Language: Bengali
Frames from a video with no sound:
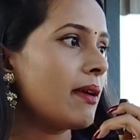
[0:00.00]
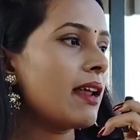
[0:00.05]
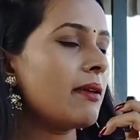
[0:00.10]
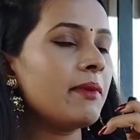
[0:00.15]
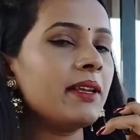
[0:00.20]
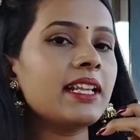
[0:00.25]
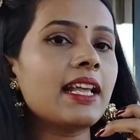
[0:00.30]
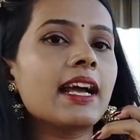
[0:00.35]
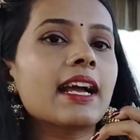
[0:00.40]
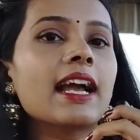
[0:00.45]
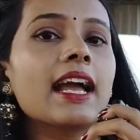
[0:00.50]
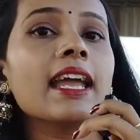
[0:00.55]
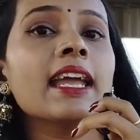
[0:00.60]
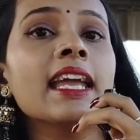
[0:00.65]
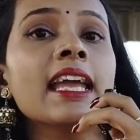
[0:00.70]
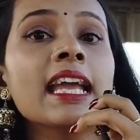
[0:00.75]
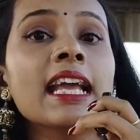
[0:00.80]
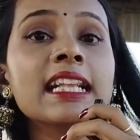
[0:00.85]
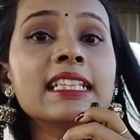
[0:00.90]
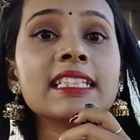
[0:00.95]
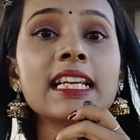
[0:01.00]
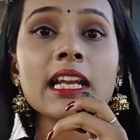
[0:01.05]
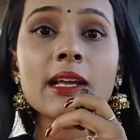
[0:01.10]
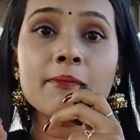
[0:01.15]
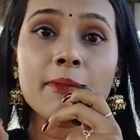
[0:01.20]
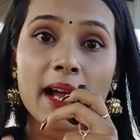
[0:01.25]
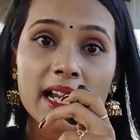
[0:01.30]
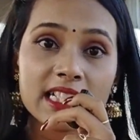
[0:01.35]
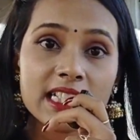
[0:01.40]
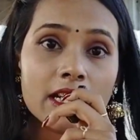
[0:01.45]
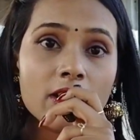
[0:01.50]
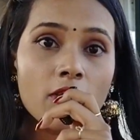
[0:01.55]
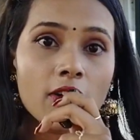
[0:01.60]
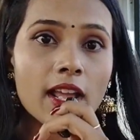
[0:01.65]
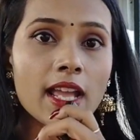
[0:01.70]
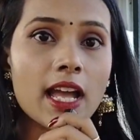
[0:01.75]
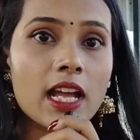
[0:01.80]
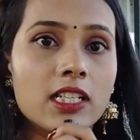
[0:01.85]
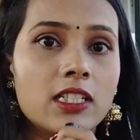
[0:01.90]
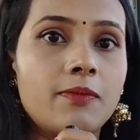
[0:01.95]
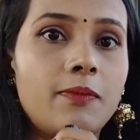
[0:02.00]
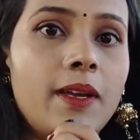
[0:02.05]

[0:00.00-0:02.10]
এবার আমি দেখাই যারা বাসে করে